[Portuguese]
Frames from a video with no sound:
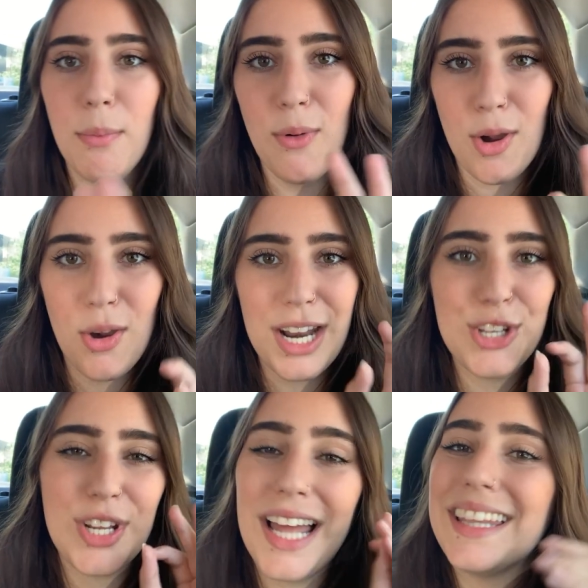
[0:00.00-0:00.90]
Bom,
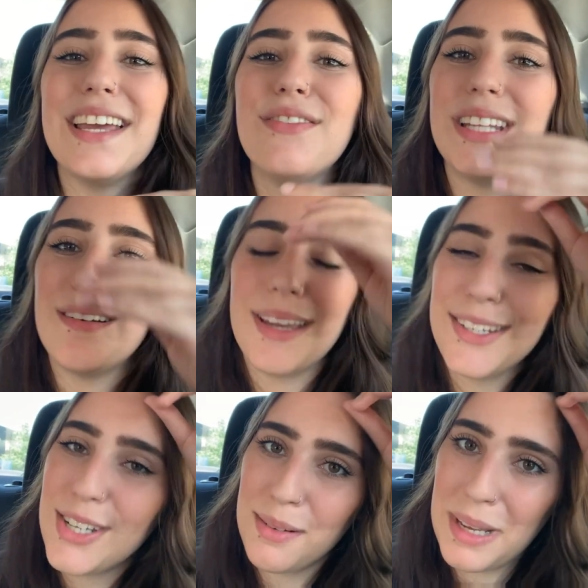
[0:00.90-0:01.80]
agora já
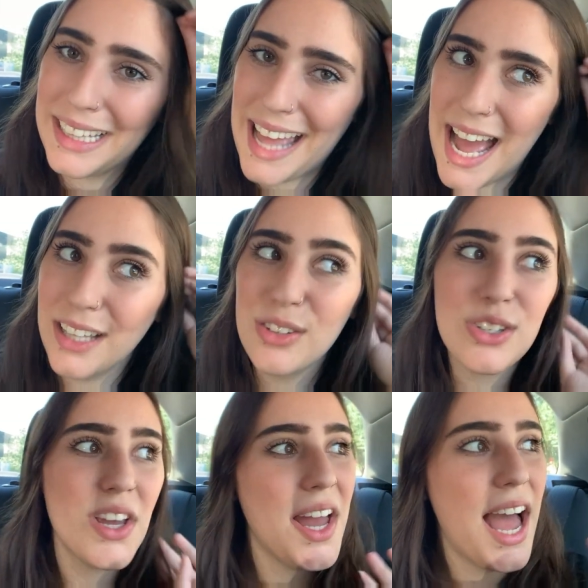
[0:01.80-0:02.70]
devidamente
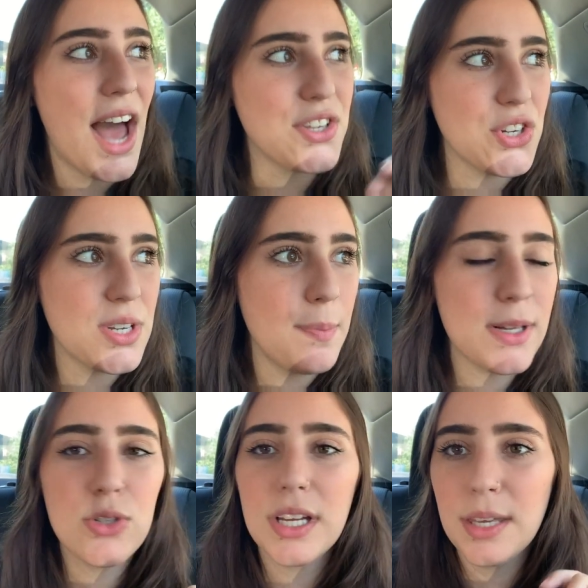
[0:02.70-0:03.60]
alimentados, a gente já
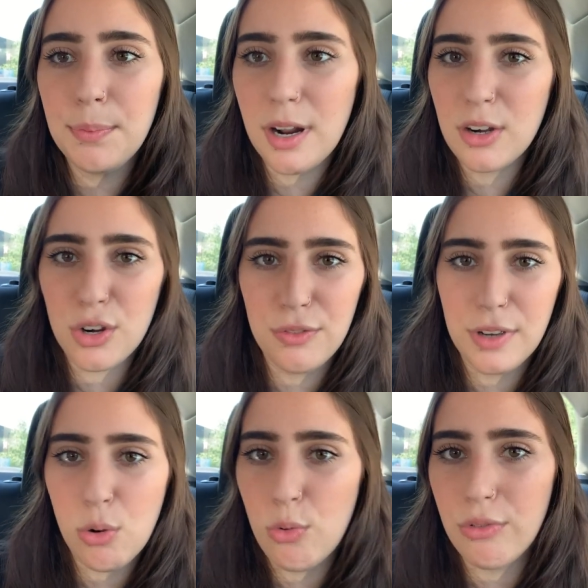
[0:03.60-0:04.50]
passou aqui pra North
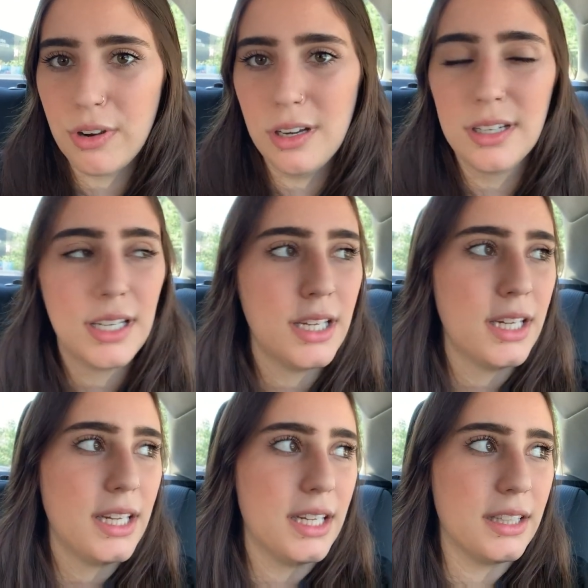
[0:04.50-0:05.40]
Vancouver.
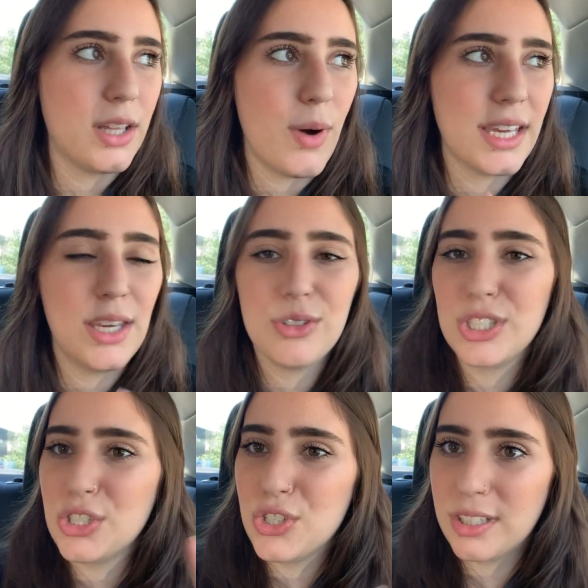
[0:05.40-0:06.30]
Então aqui
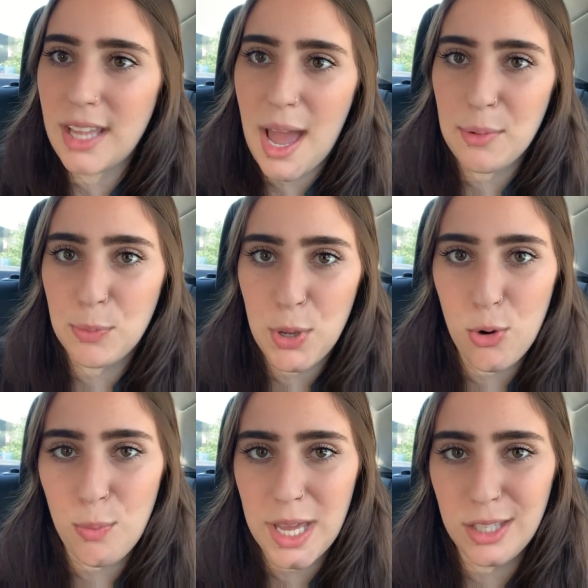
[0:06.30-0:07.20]
onde a gente tá,
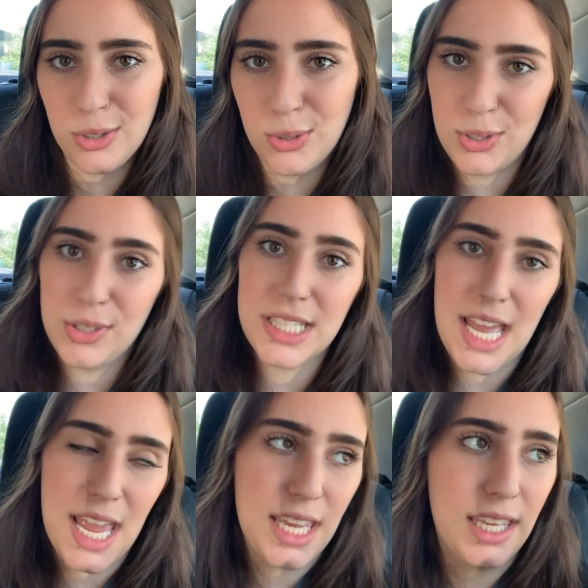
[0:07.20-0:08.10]
pegou o McDonald's
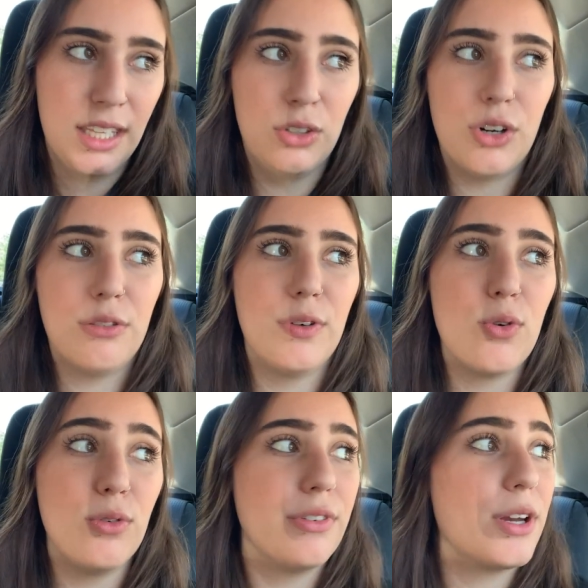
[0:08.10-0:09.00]
é em North
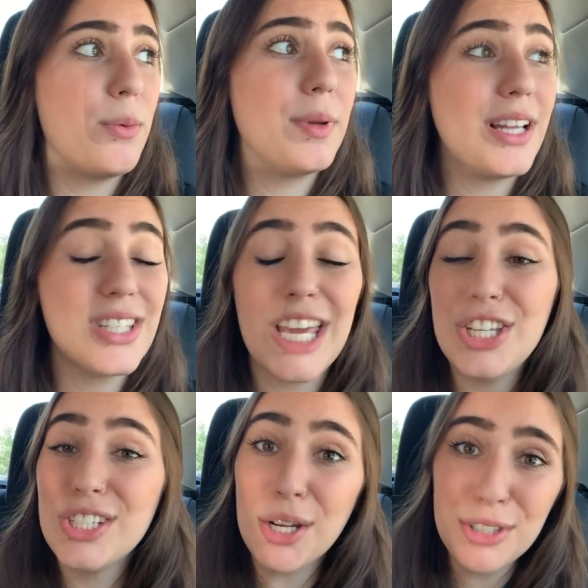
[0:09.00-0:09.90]
Vancouver, que é um pedaço que a
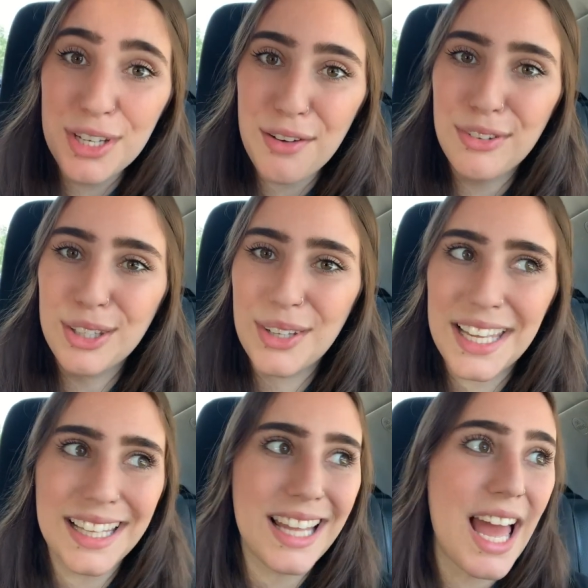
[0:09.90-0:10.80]
gente não tinha vindo
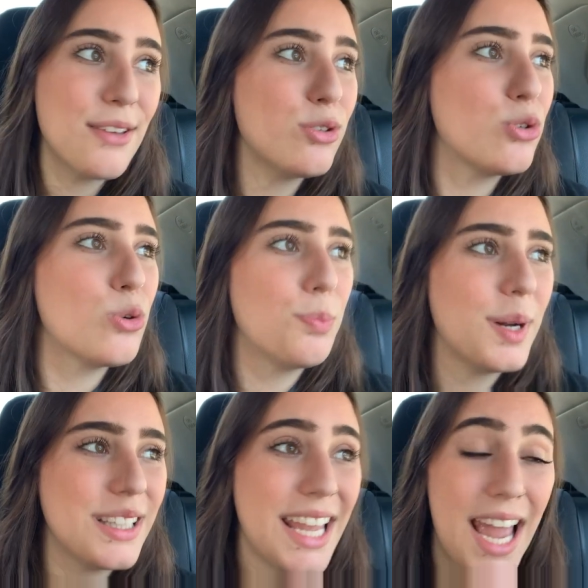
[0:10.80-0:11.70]
ainda. É
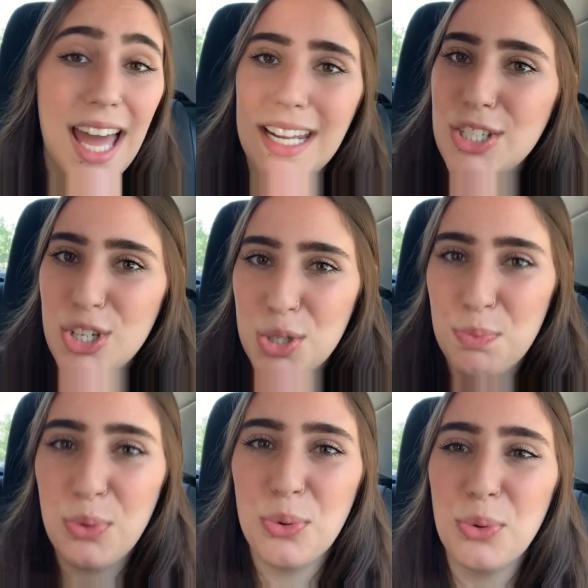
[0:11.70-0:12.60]
super, tem cara de
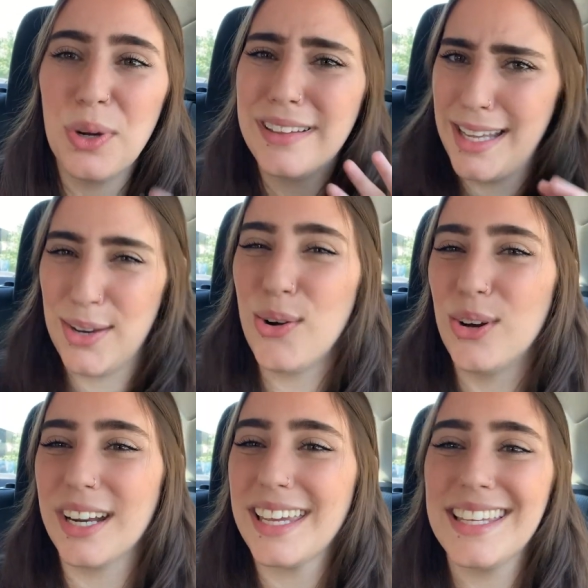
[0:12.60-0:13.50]
tipo
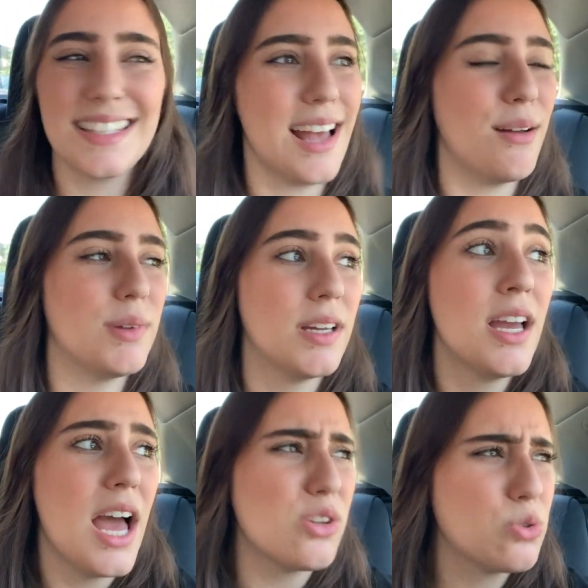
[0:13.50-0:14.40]
interior aqui, sabe?
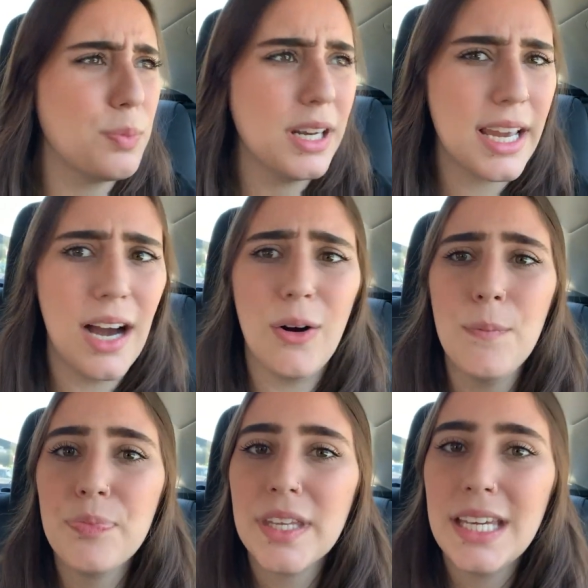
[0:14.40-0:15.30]
É super
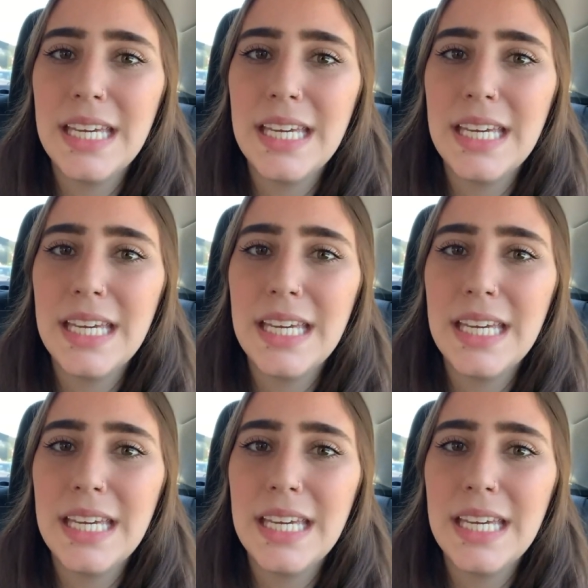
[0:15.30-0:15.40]
legal.